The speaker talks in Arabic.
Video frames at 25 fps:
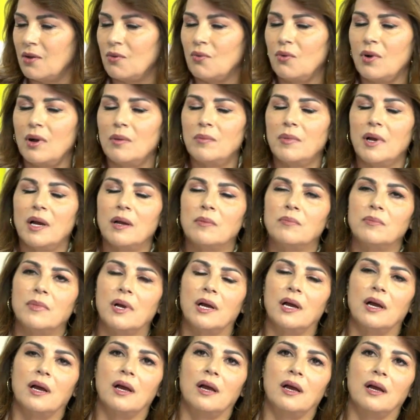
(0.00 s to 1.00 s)

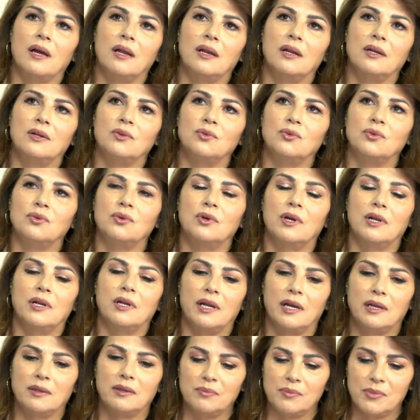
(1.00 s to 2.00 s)
ومهما قالوا
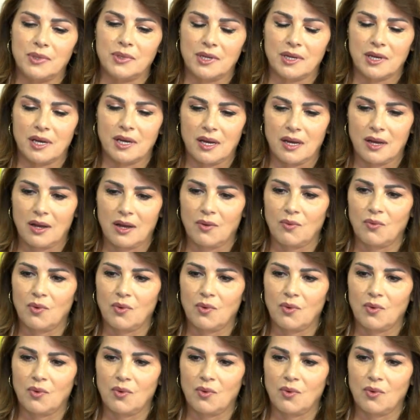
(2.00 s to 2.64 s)
الأنبياء